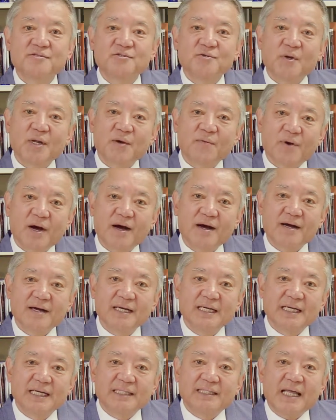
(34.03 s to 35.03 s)
それは
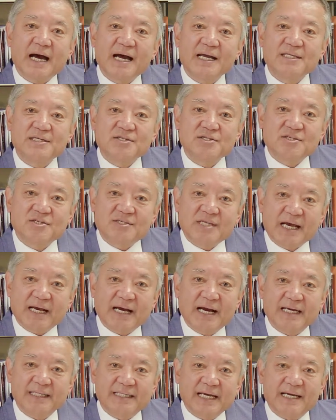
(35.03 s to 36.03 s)
第二次世
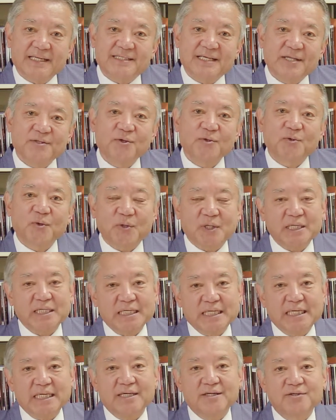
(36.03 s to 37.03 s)
界大戦の時
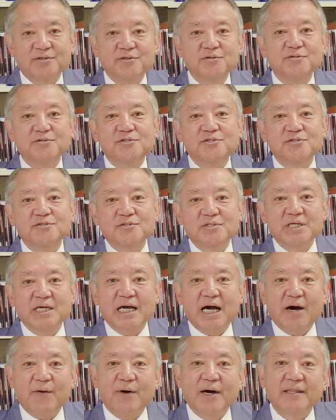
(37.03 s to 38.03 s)
に空襲
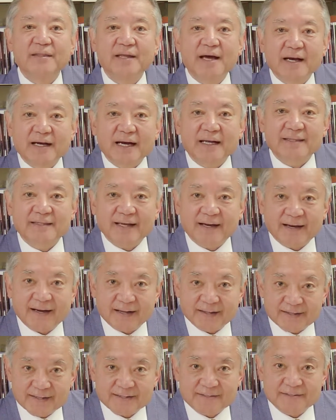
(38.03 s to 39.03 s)
に合わなかったか
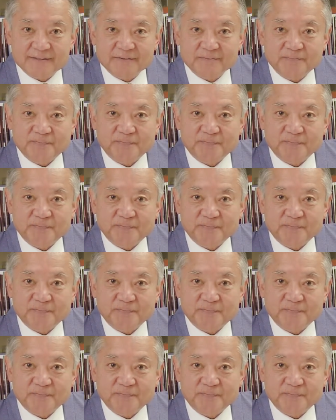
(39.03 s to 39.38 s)
らです